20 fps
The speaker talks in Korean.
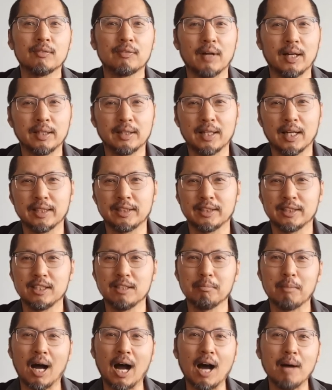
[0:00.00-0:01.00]

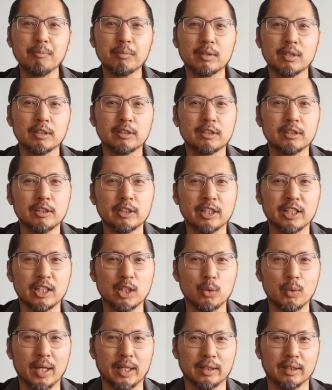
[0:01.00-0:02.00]
판타지를 마음껏
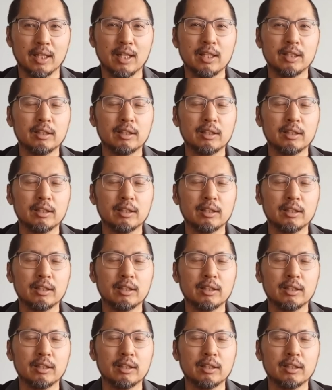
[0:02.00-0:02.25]
즐기기 위한